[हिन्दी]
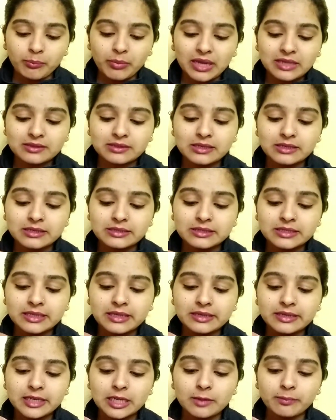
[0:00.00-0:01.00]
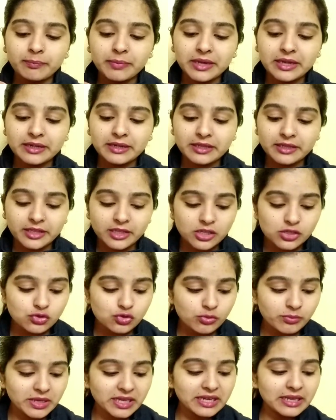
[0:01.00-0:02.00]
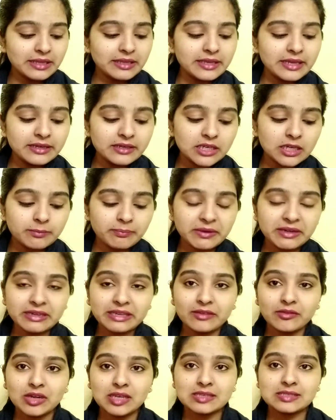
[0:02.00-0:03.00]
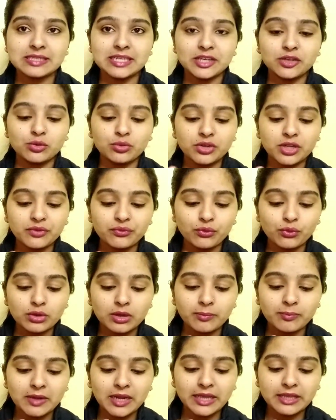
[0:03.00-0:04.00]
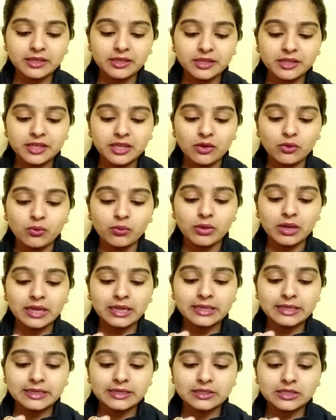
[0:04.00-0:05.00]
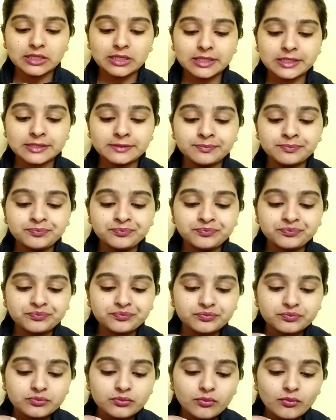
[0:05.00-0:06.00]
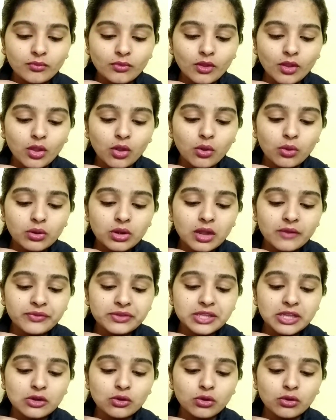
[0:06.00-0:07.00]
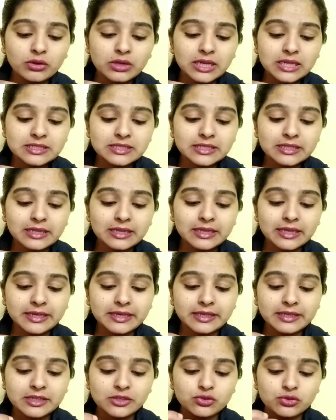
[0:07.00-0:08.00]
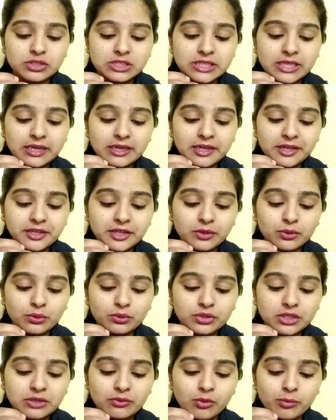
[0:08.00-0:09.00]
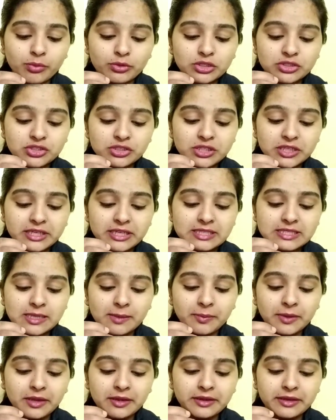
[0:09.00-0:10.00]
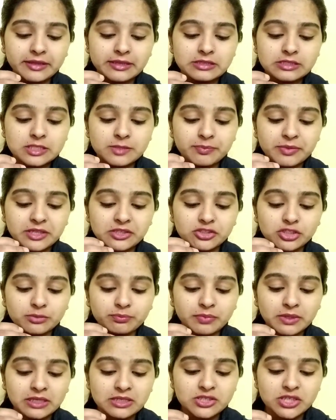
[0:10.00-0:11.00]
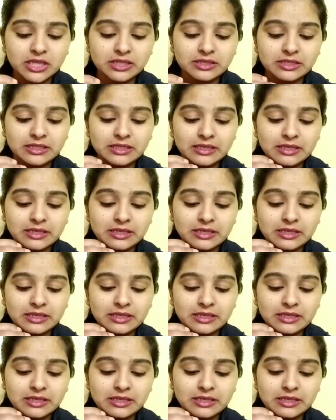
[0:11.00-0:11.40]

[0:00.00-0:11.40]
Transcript: बात कर लेते हैं नेल पेंट की सो मैंने ये नेल पेंट ये वाला सेप ट्वेंटी फोर अप्लाई किया हुआ है इधर और काफी ज्यादा लॉन्ग लास्टिंग है यानी कि जो इसके ग्लिटर होते हैं वो बहुत अच्छे तरीके से आपके नेल्स पे चिपक जाते